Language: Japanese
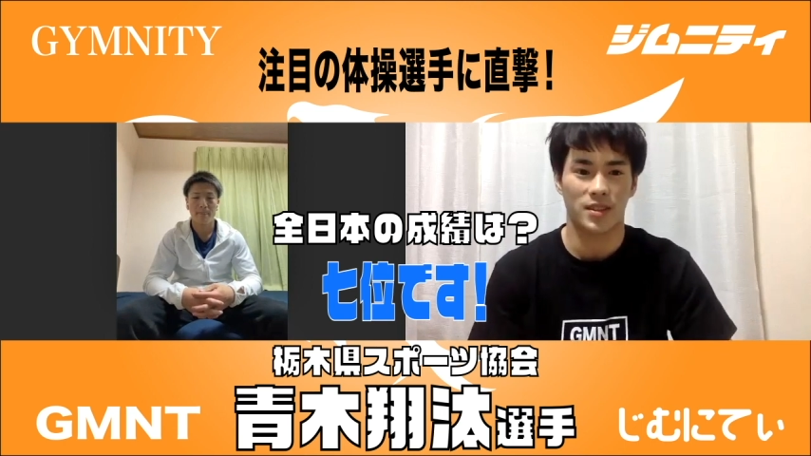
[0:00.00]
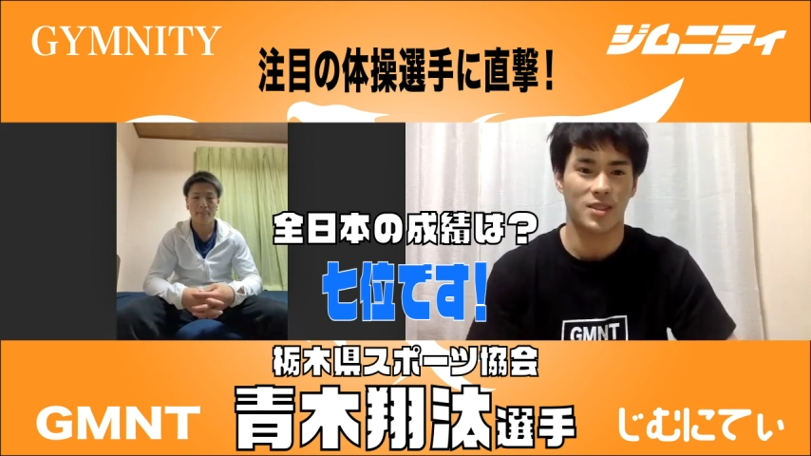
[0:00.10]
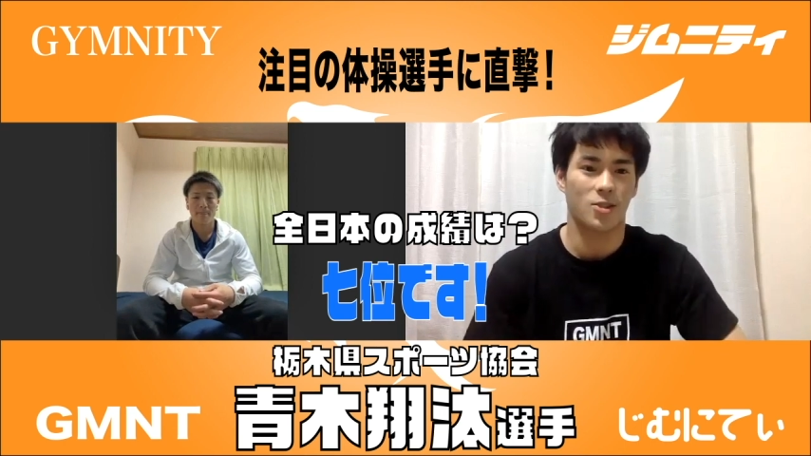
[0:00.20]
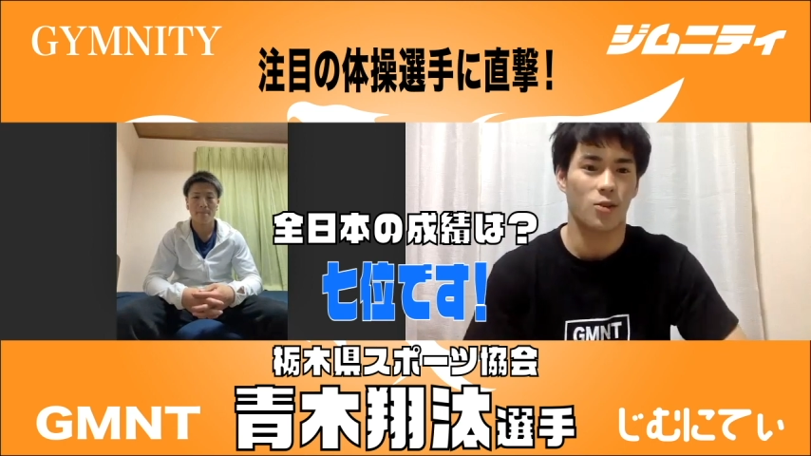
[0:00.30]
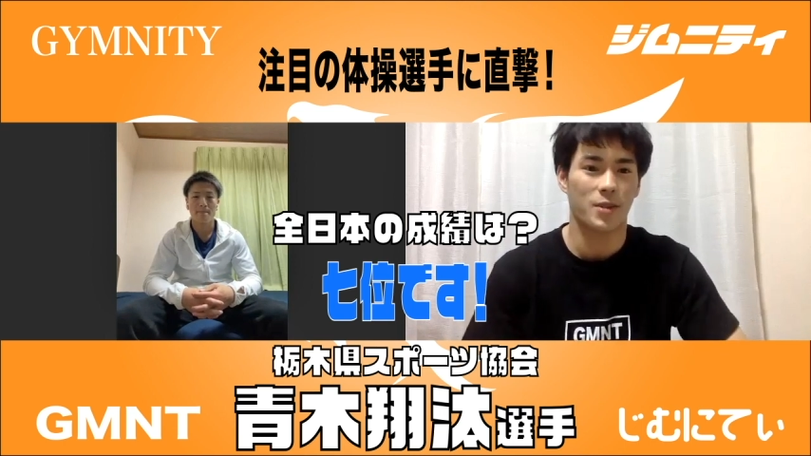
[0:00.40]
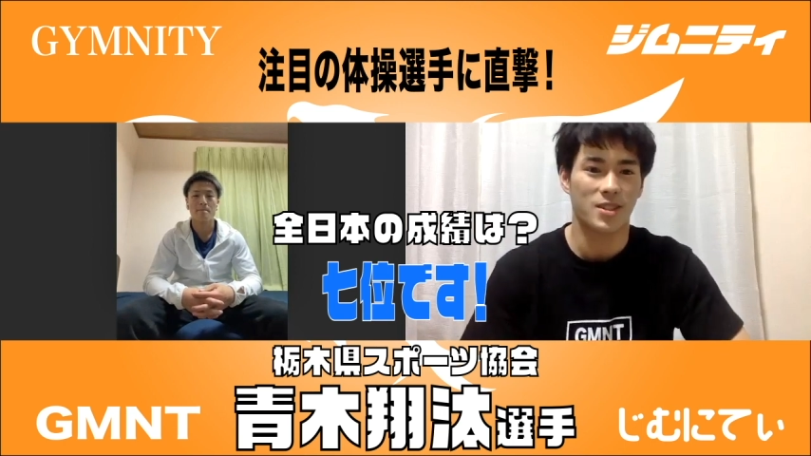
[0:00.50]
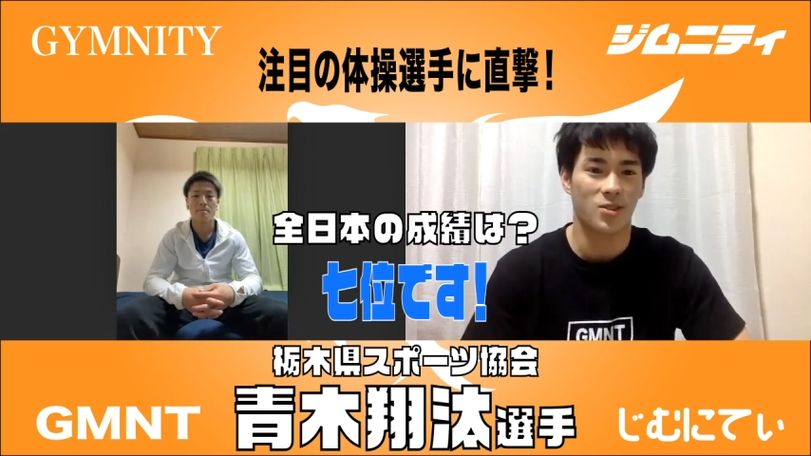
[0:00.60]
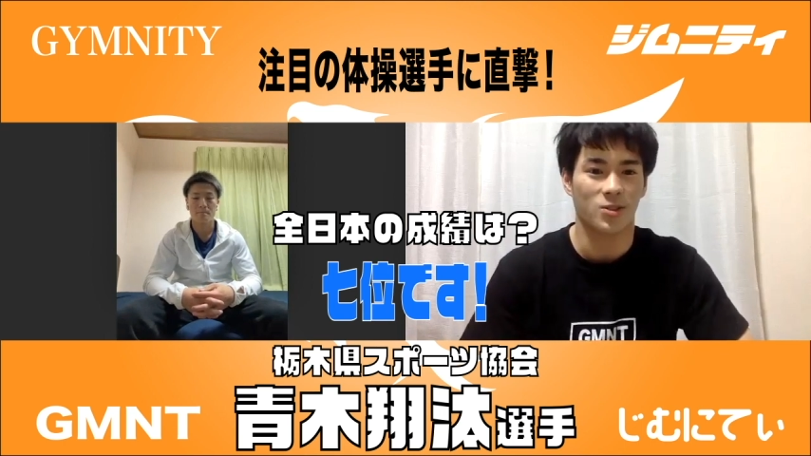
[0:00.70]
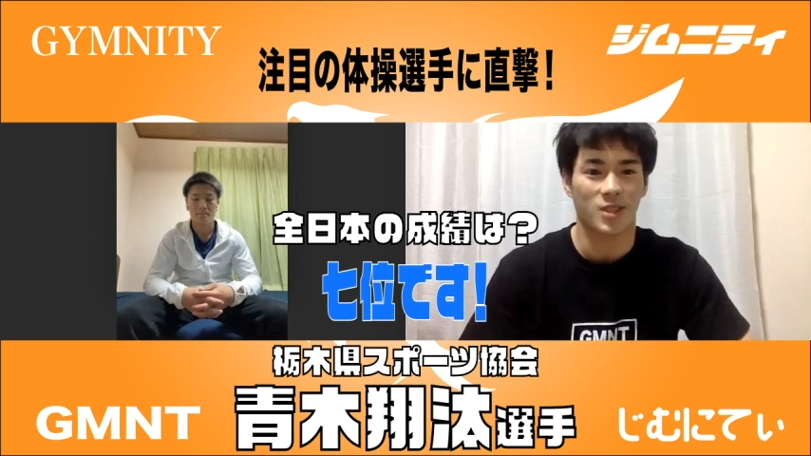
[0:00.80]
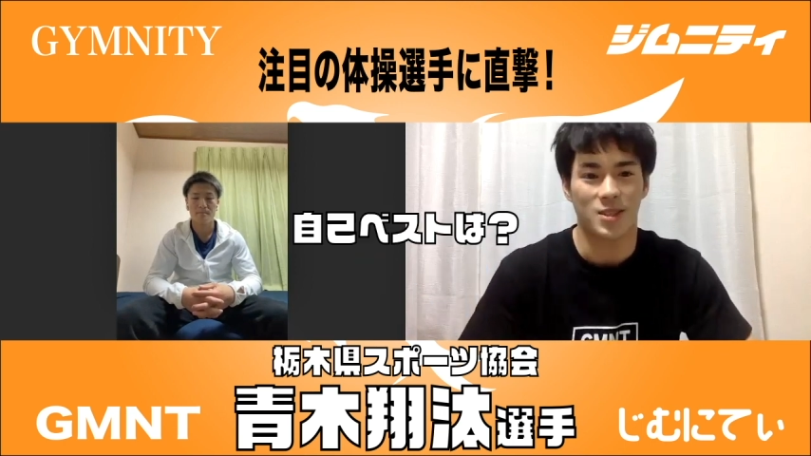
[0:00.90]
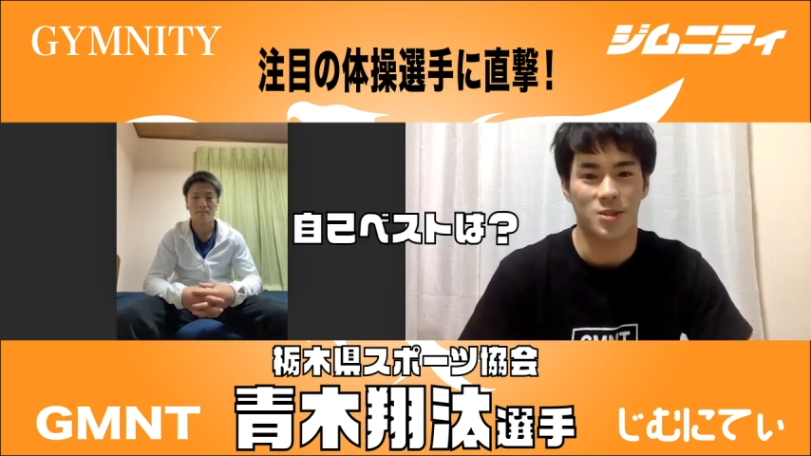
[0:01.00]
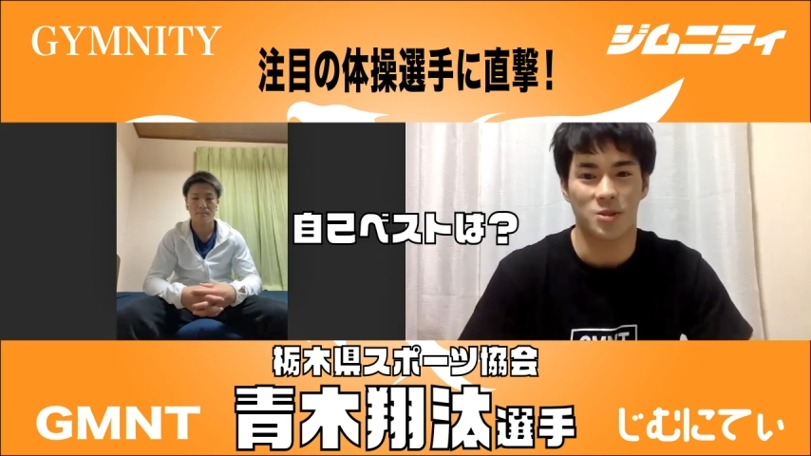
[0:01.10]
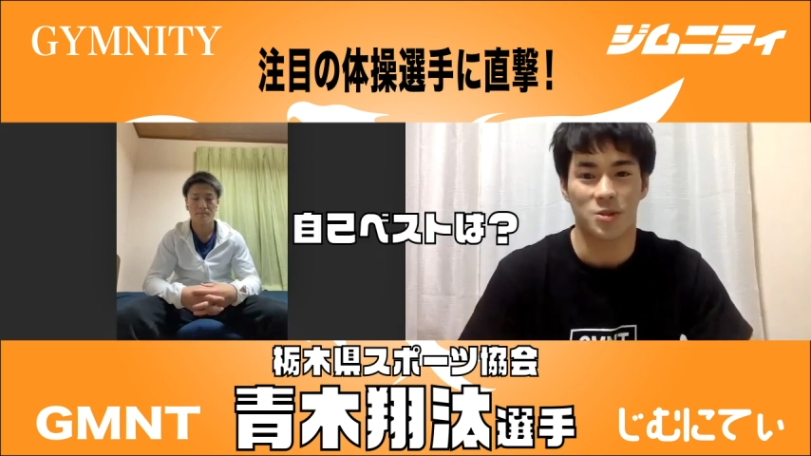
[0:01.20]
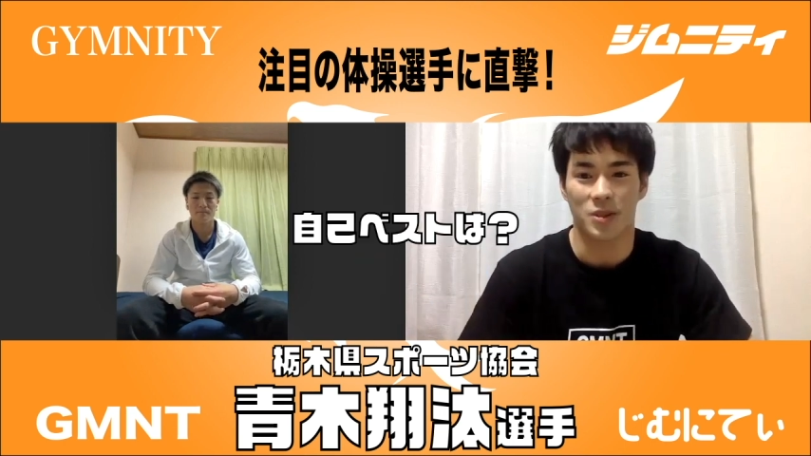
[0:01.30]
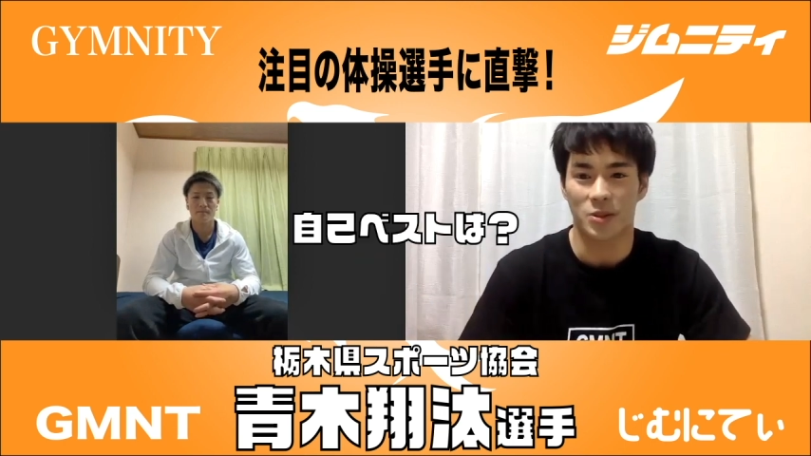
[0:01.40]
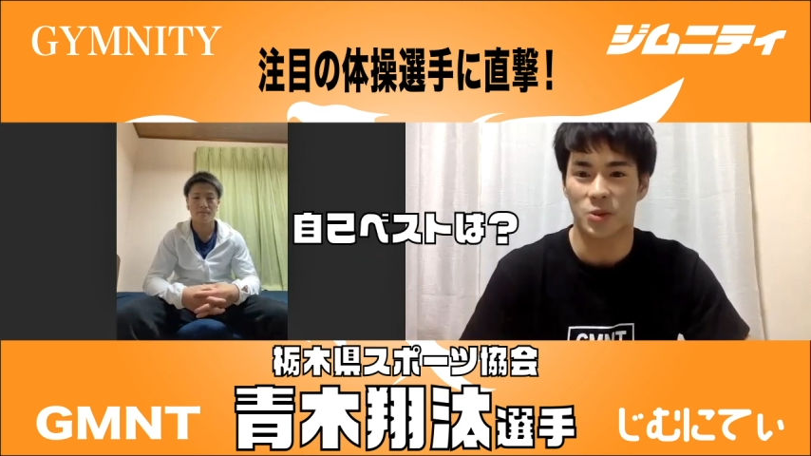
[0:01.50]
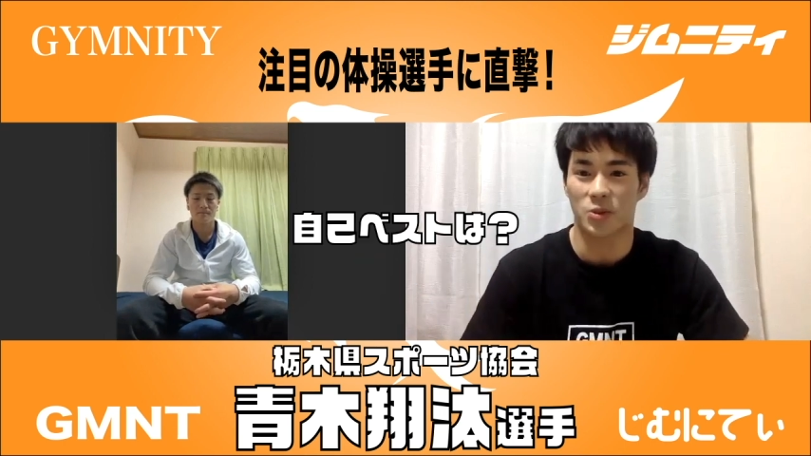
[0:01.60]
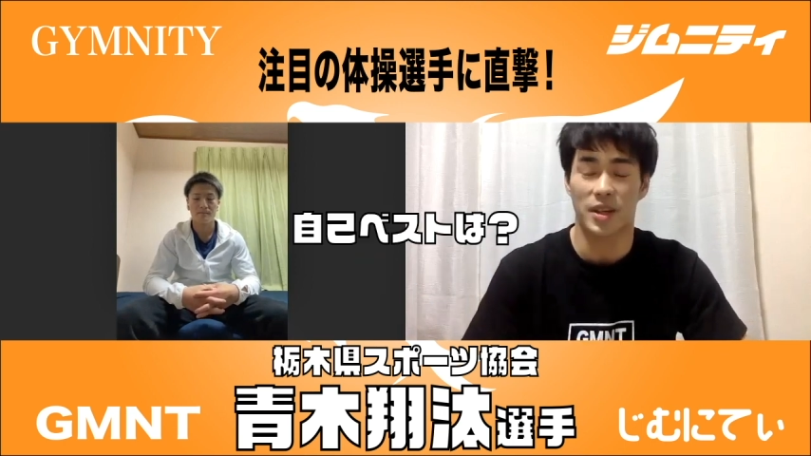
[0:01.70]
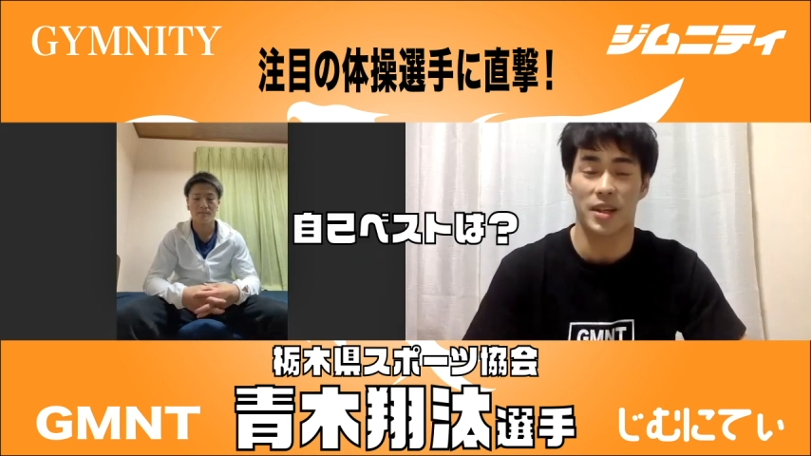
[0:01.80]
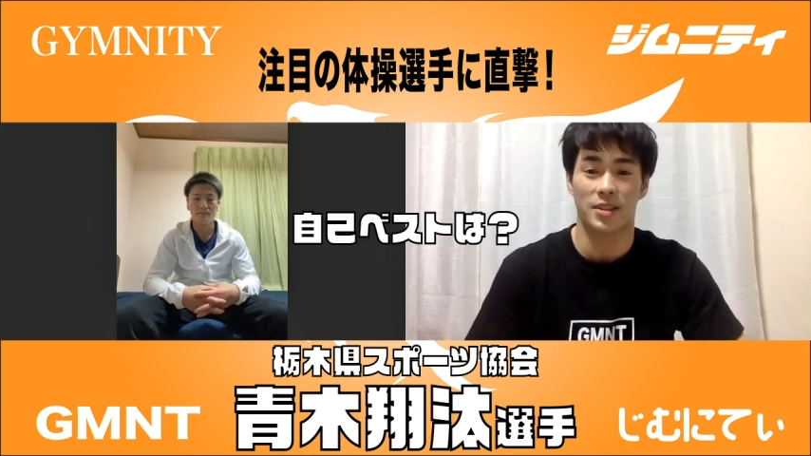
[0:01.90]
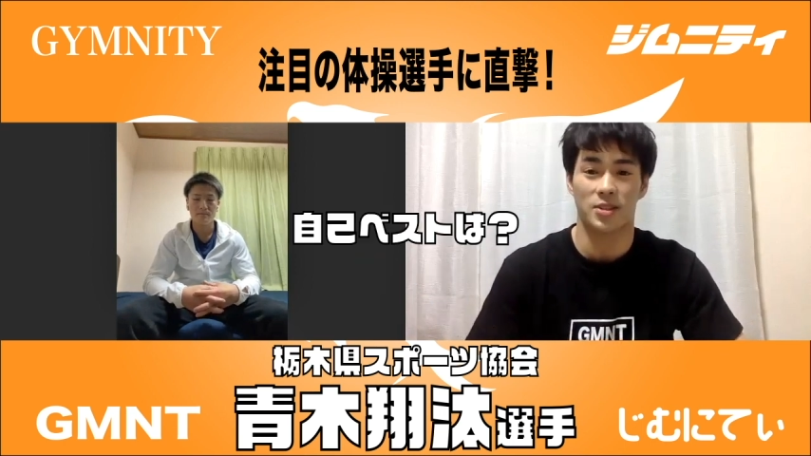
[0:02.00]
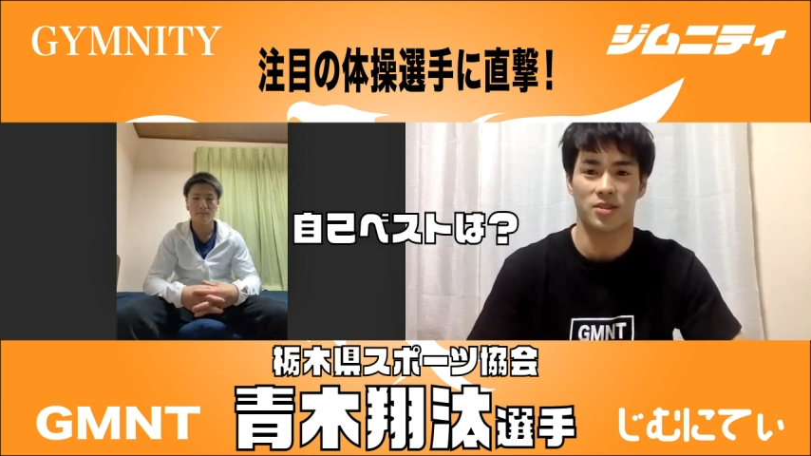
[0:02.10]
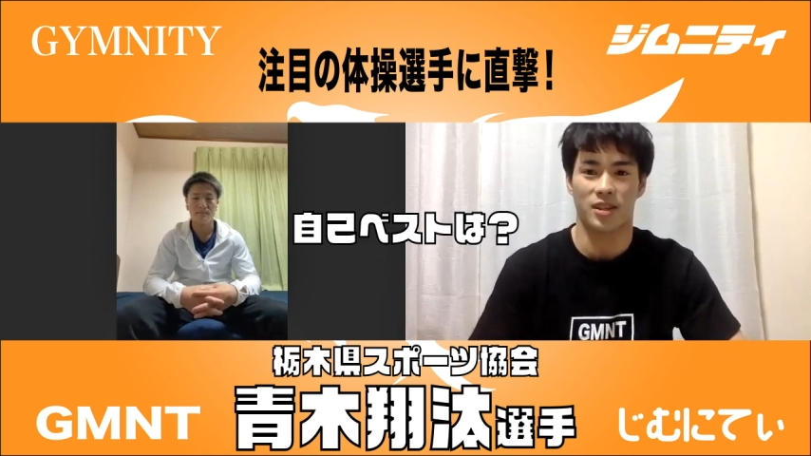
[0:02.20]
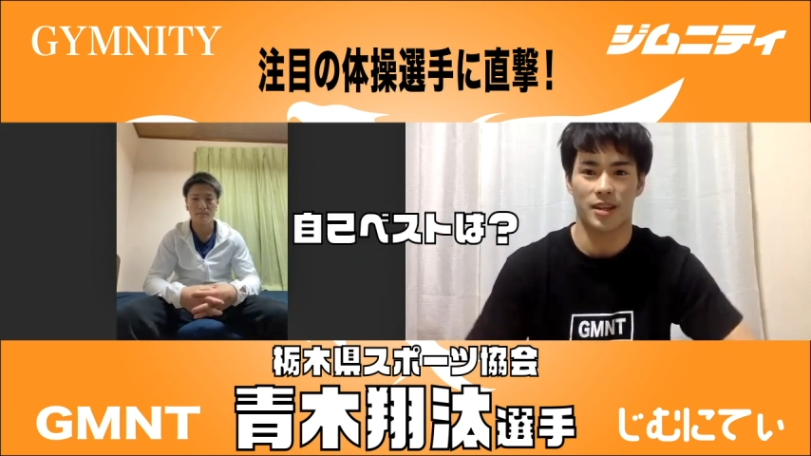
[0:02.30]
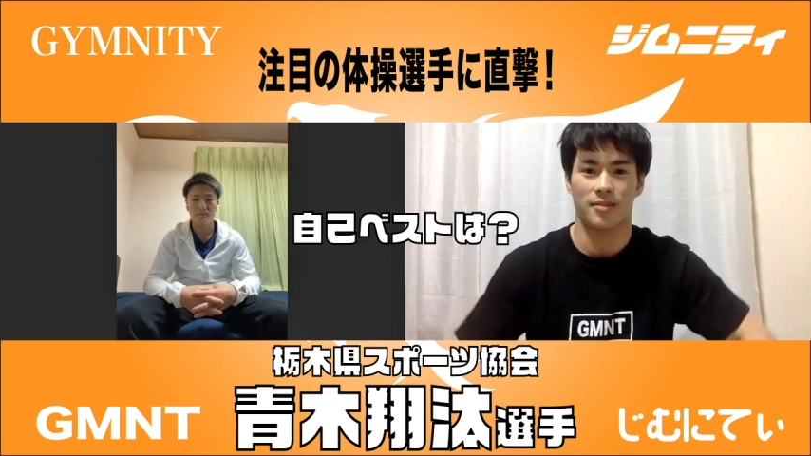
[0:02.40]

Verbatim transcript: 自己ベストの点数っていうのはどのくらいなんでしょうか